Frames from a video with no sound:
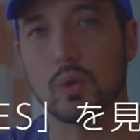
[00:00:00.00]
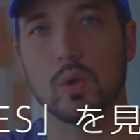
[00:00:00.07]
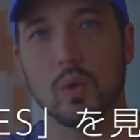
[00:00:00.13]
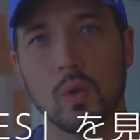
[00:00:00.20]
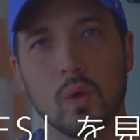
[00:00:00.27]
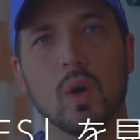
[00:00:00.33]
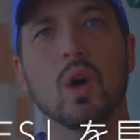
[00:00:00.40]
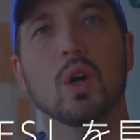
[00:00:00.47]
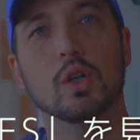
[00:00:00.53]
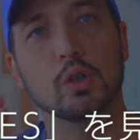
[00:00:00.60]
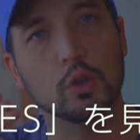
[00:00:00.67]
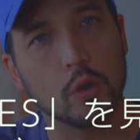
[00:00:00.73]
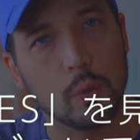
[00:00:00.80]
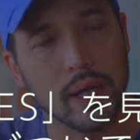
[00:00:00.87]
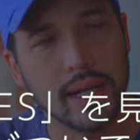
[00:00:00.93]
ことを
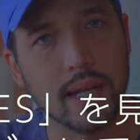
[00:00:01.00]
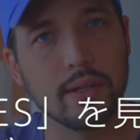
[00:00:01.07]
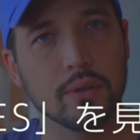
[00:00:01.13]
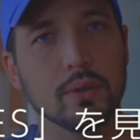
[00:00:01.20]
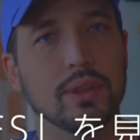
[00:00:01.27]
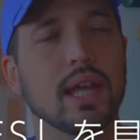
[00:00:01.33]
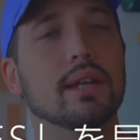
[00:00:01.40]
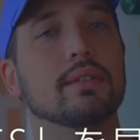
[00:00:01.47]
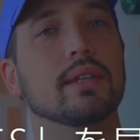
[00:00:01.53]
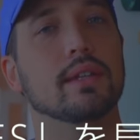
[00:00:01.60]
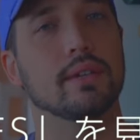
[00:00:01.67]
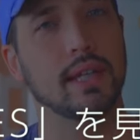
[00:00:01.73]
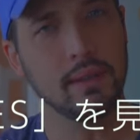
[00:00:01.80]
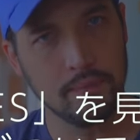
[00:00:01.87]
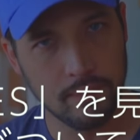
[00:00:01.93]
断れるようになるんだ
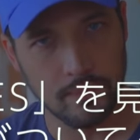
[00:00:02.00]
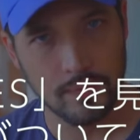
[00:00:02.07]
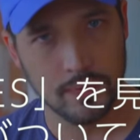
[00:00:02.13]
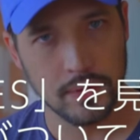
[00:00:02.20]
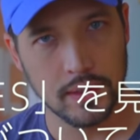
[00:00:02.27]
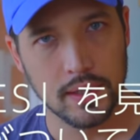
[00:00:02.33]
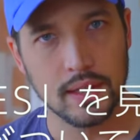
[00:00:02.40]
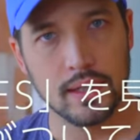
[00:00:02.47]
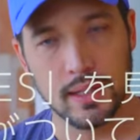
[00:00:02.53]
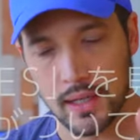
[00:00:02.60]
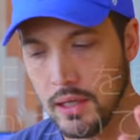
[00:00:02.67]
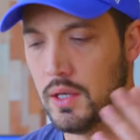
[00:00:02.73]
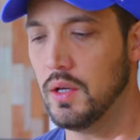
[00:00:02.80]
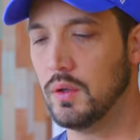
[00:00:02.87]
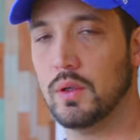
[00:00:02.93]
よ
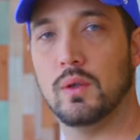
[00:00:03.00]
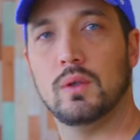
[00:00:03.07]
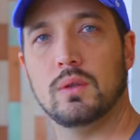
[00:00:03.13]
ね。これ